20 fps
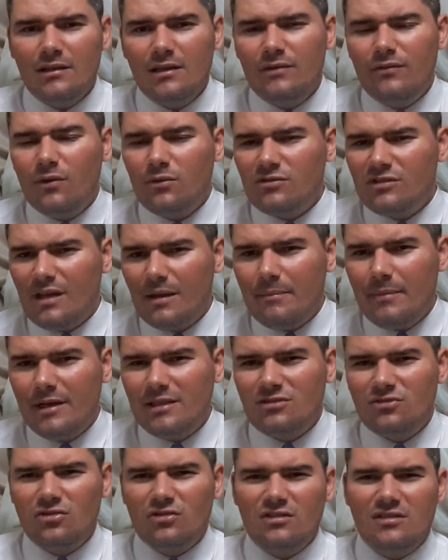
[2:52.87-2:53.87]
e vão saber
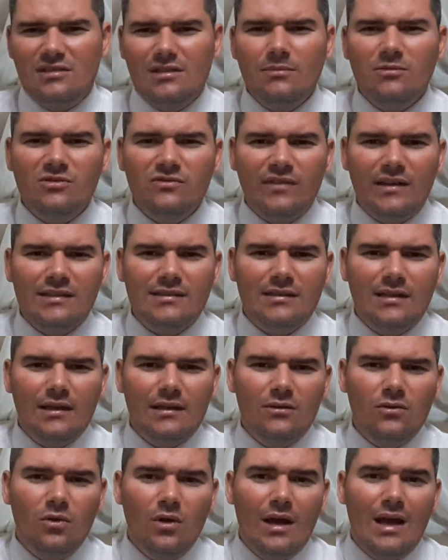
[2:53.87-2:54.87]
se nós estamos fazendo